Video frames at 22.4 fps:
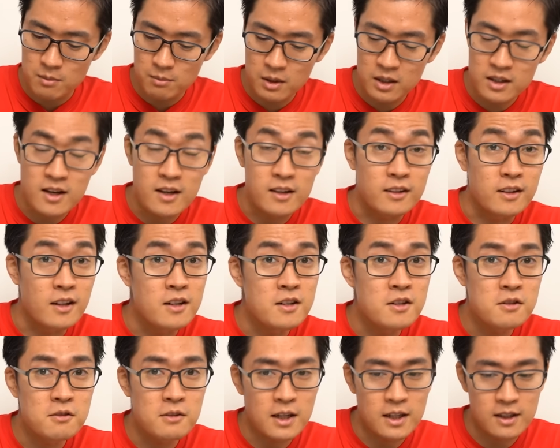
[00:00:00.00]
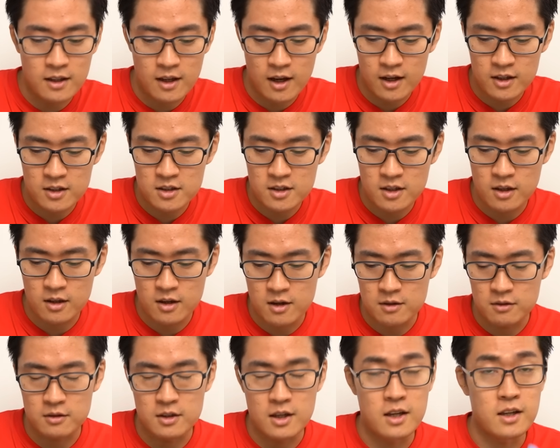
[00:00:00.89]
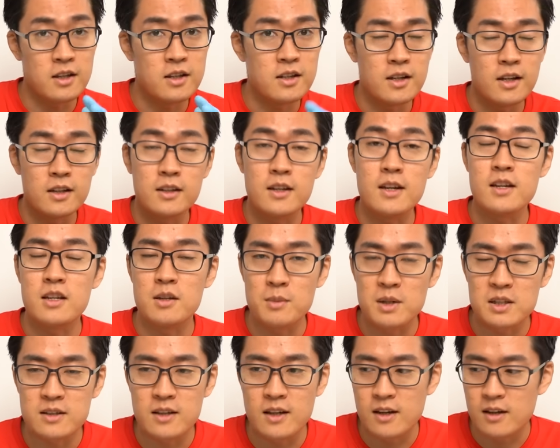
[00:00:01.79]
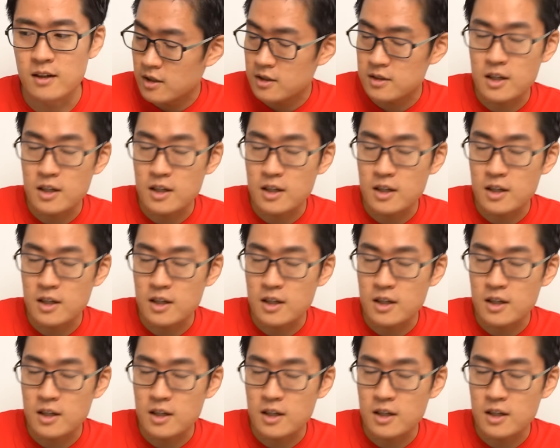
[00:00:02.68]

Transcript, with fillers: まだ電流は流していないので冷えていません。